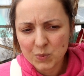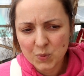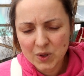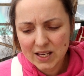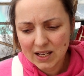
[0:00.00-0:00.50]

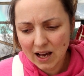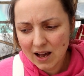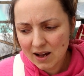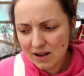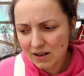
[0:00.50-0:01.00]
Puis
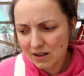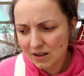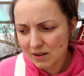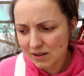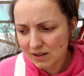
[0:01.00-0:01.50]
quand
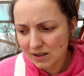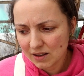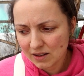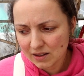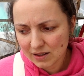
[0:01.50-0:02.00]

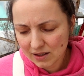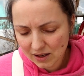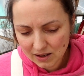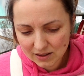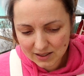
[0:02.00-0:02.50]

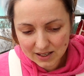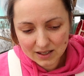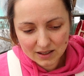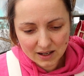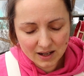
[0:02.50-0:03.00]
tu sais,